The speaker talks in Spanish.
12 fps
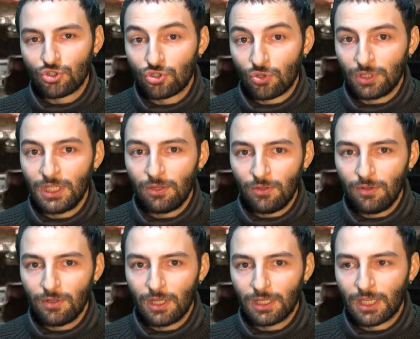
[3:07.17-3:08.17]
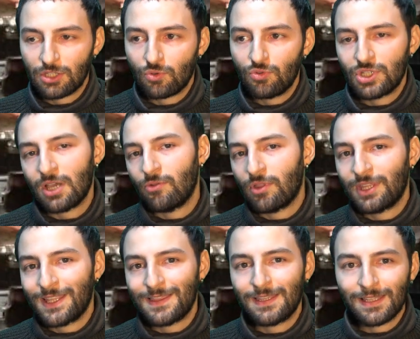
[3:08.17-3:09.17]
sonido que escucharon
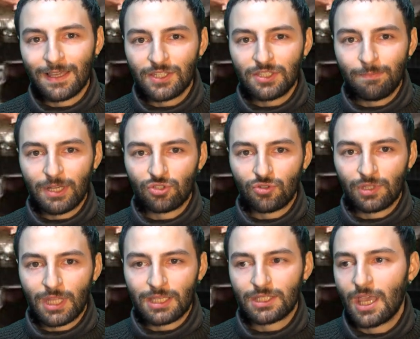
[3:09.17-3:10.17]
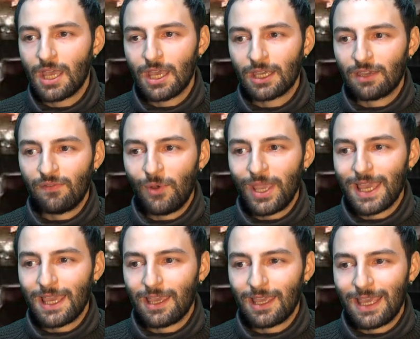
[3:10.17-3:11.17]
centenares de personas que fue
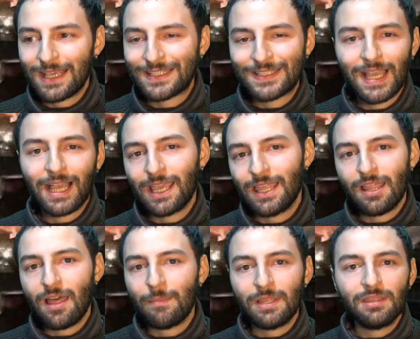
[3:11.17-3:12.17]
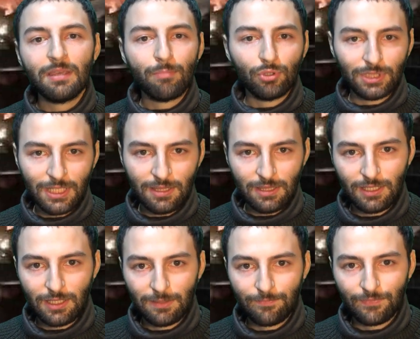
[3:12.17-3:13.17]
exageradamente
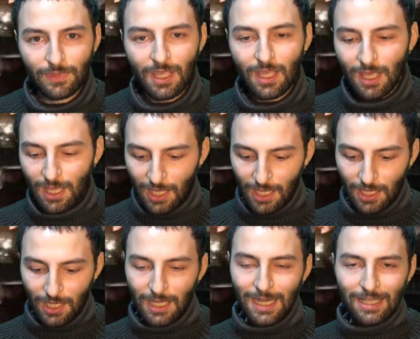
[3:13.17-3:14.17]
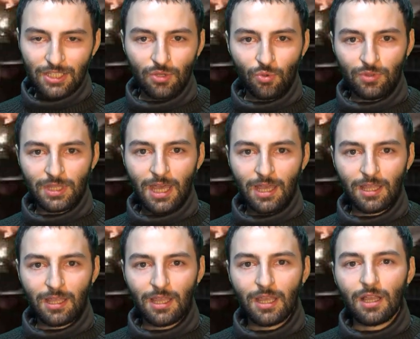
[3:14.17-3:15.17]
potente. Y la
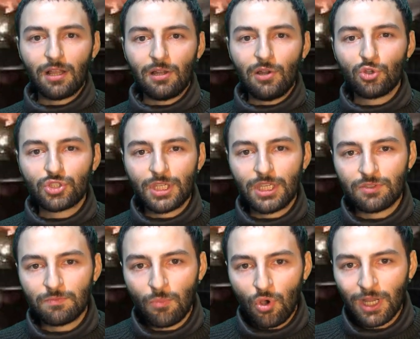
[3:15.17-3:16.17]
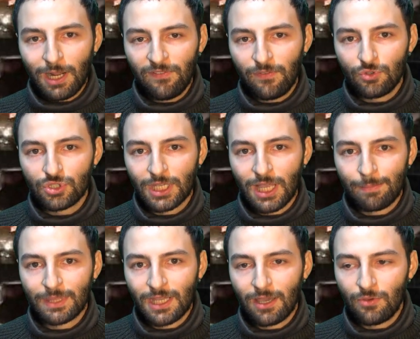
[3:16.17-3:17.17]
segunda, los sismógrafos
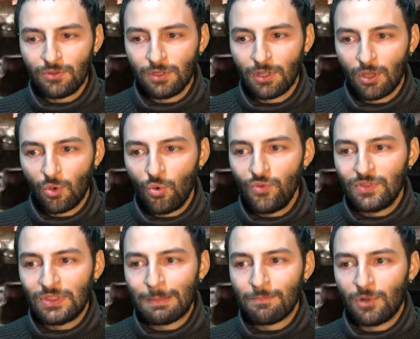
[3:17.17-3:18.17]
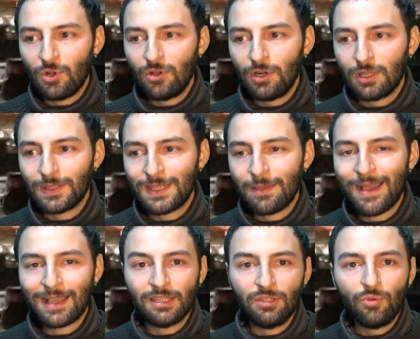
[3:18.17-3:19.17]
captaron un temblor de
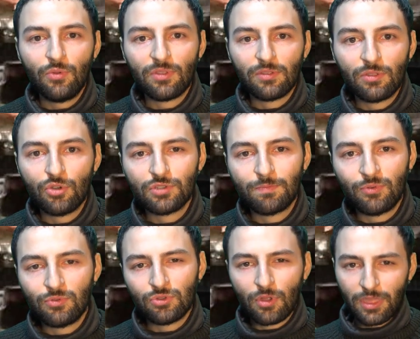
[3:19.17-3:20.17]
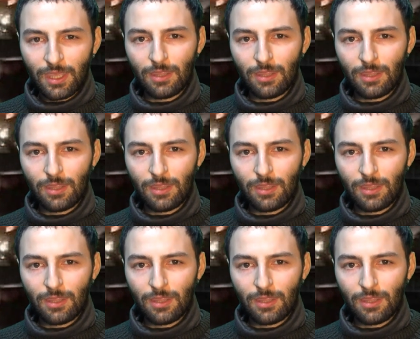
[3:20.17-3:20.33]
magnitud 2.0.